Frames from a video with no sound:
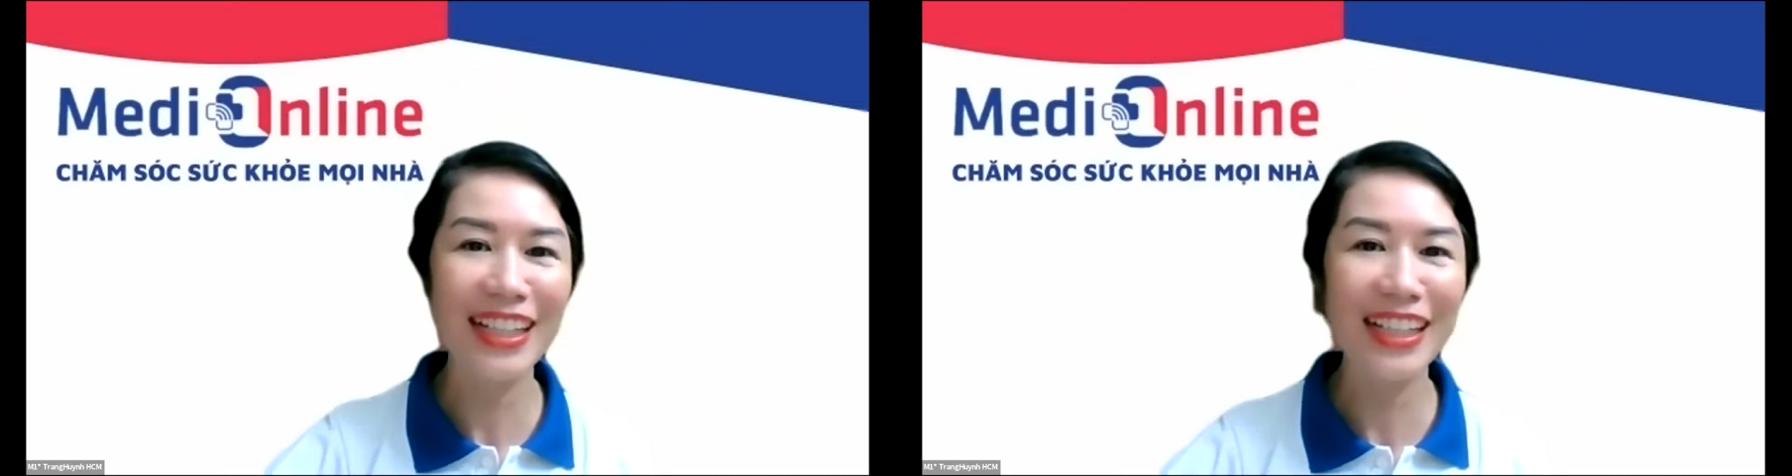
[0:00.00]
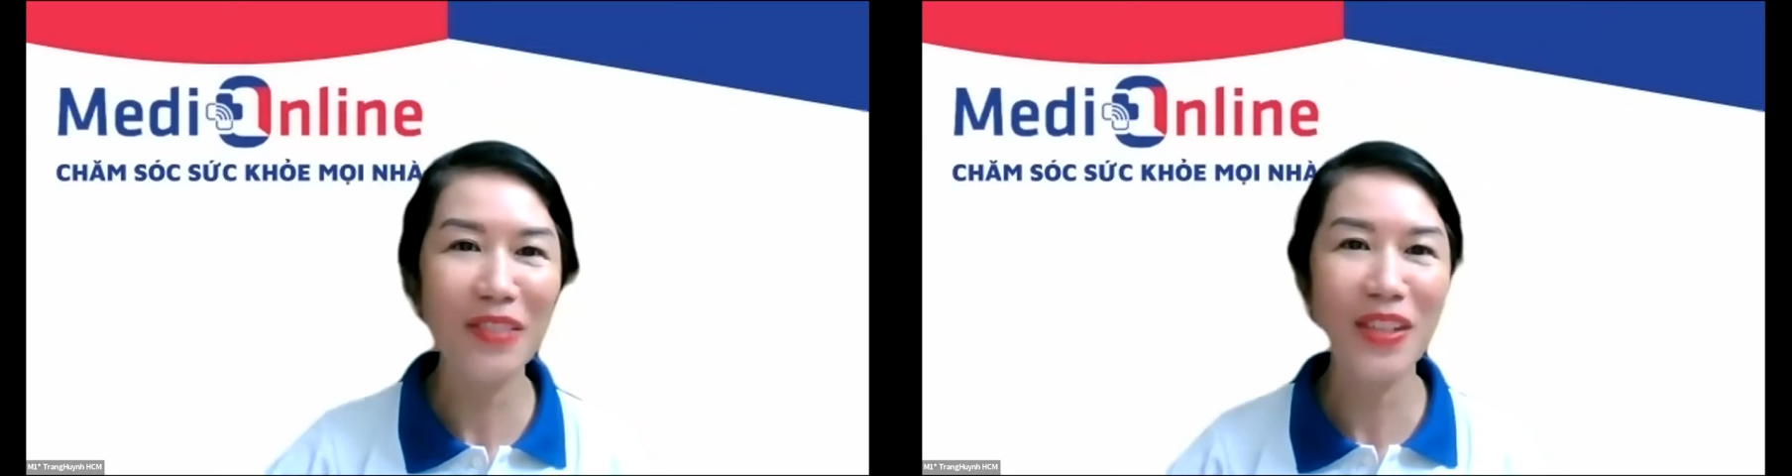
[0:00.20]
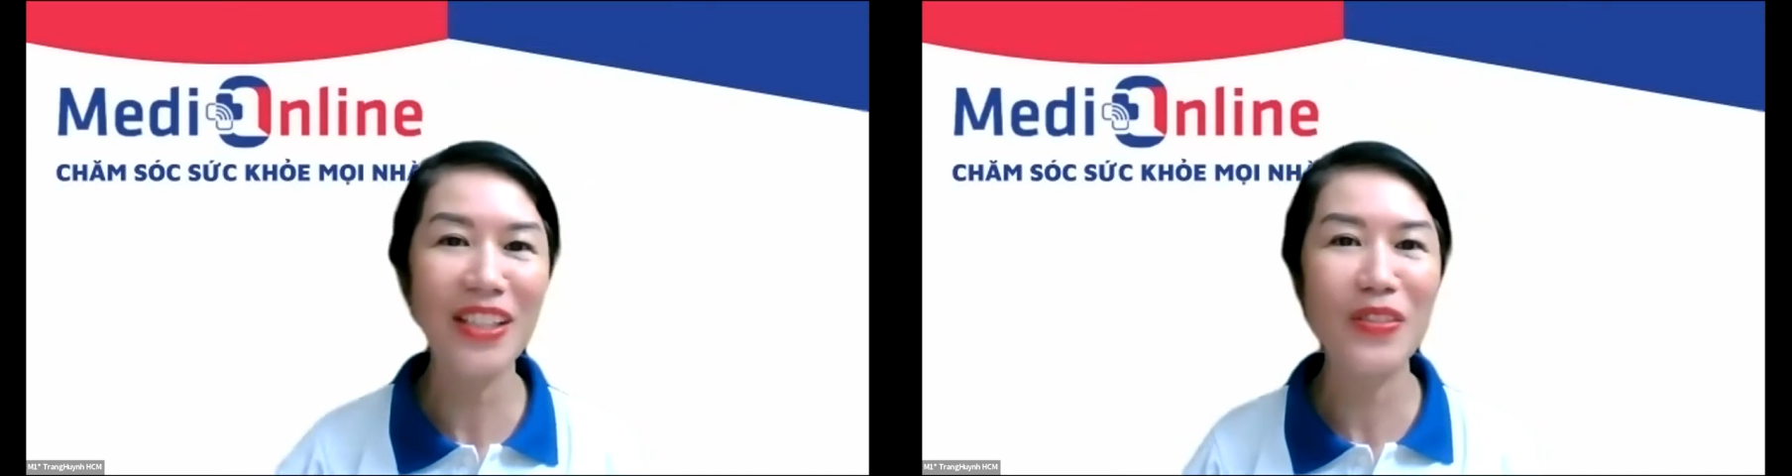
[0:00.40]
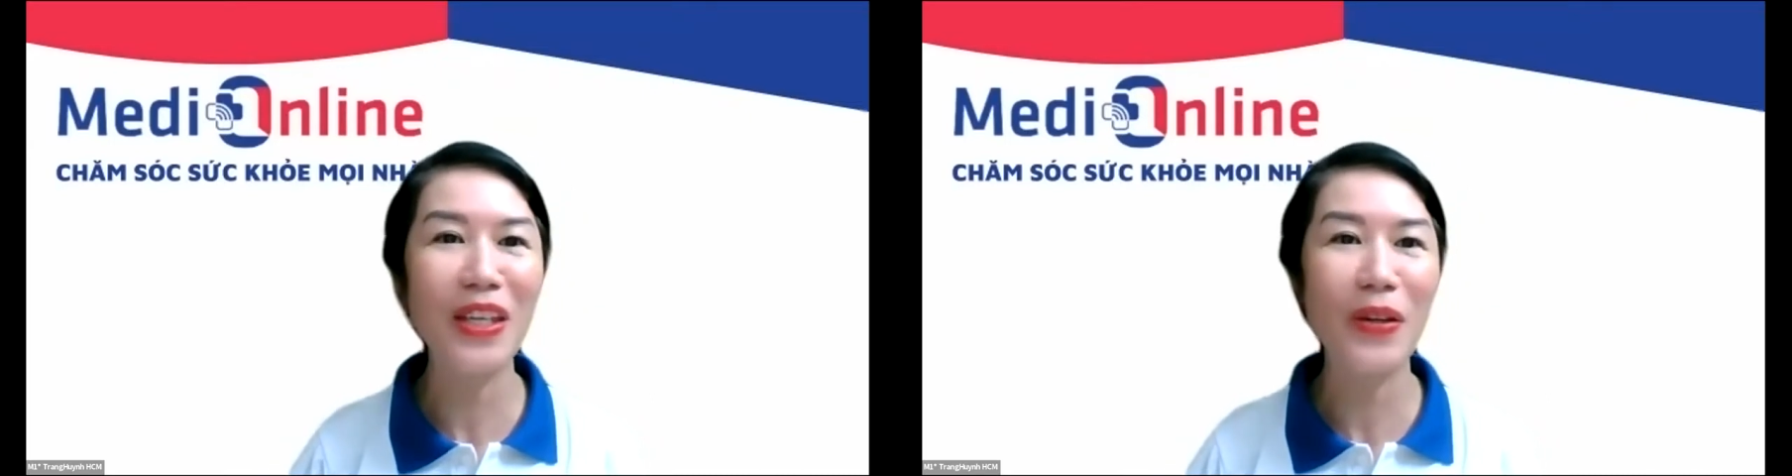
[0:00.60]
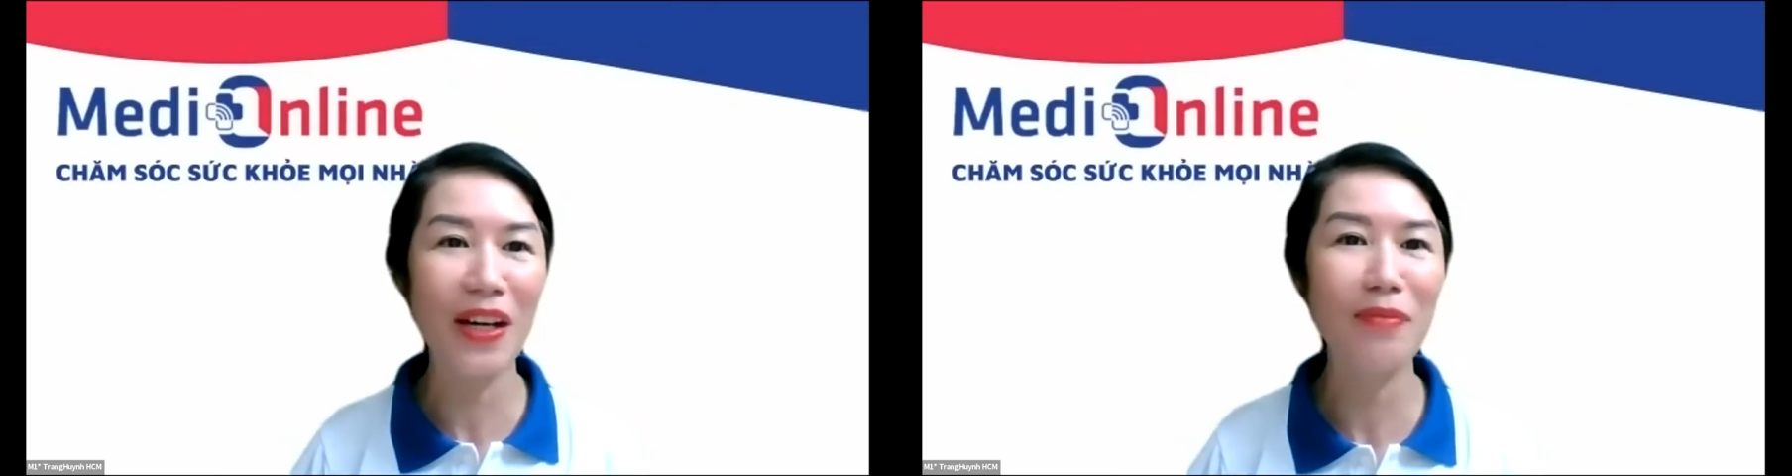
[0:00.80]
sẽ không giới thiệu
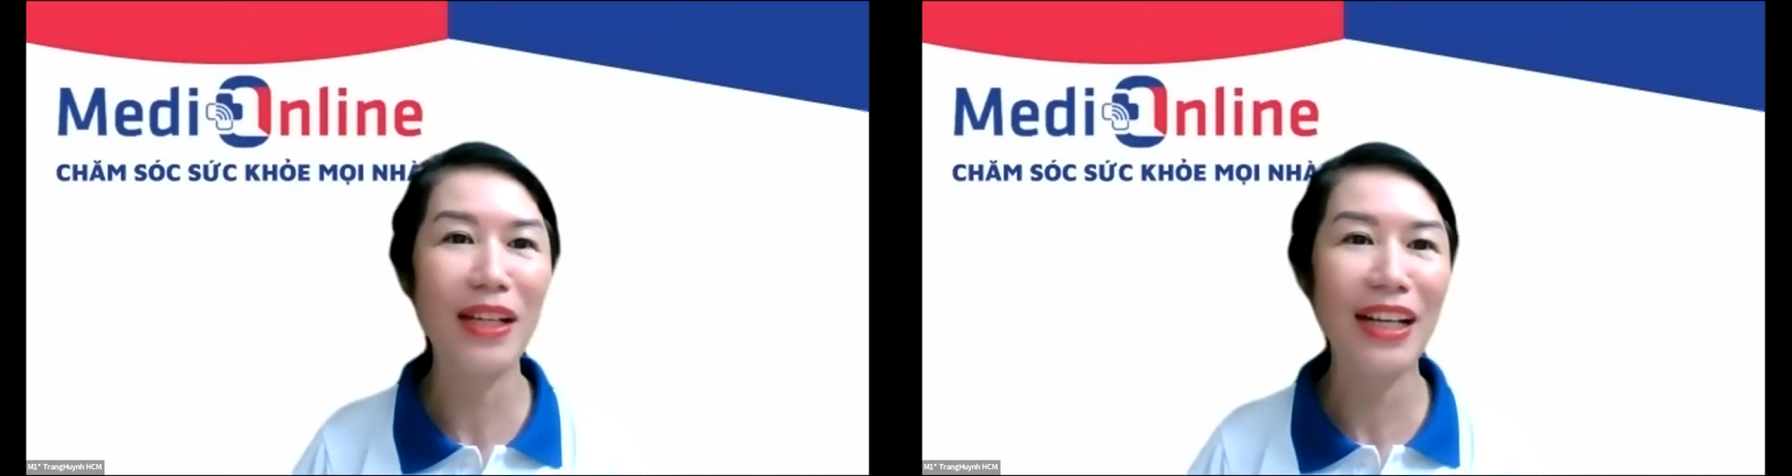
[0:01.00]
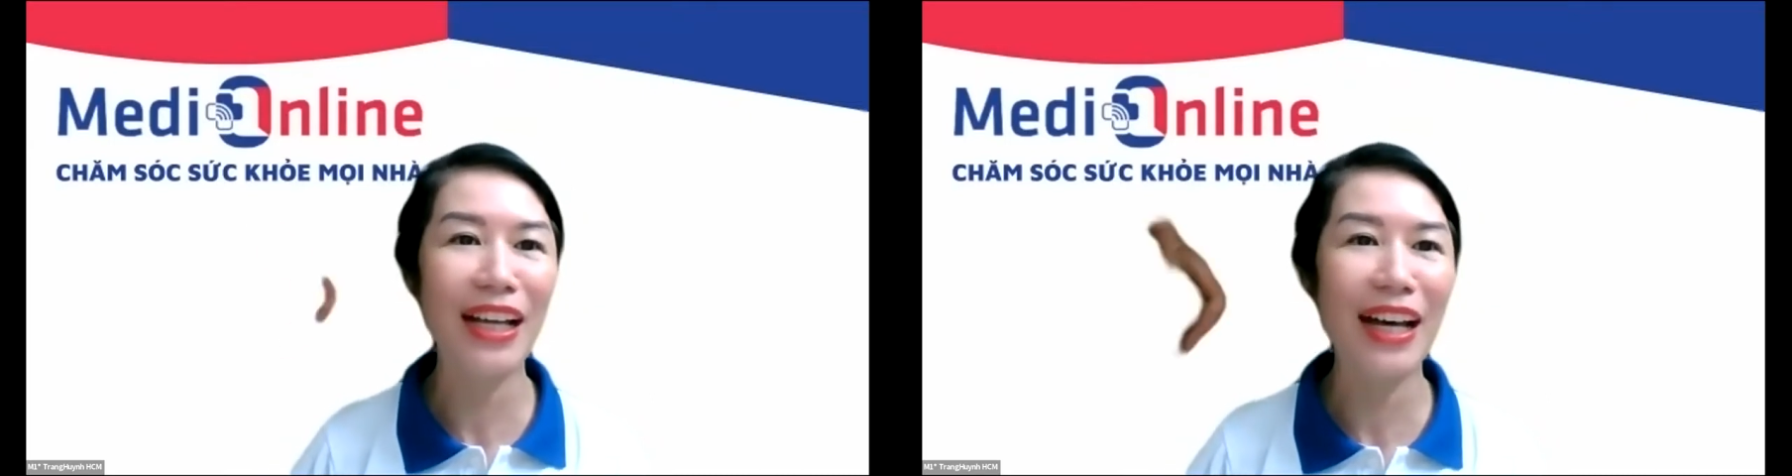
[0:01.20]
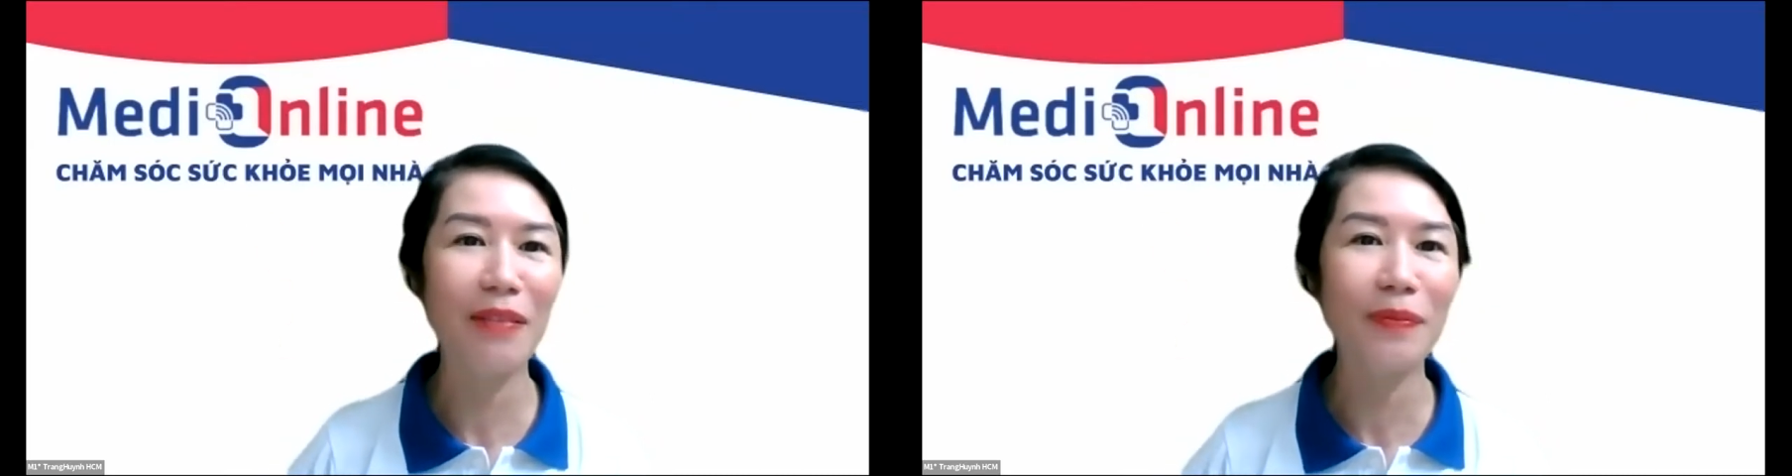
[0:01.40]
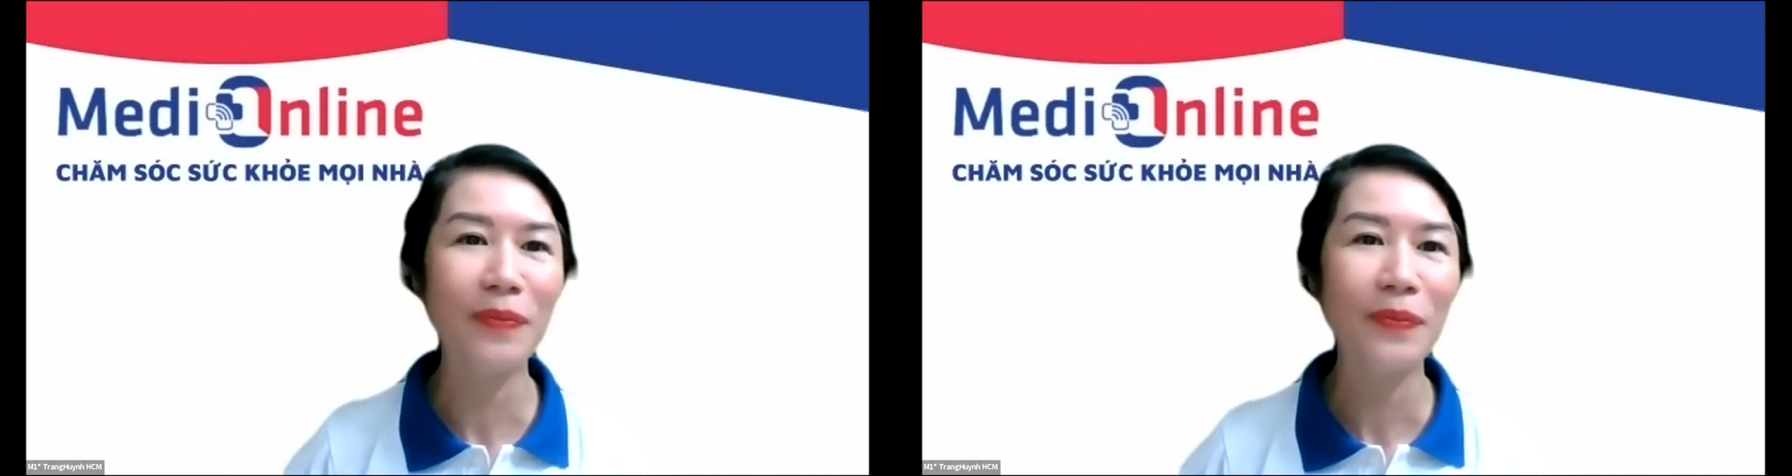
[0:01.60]
nhiều ha mình là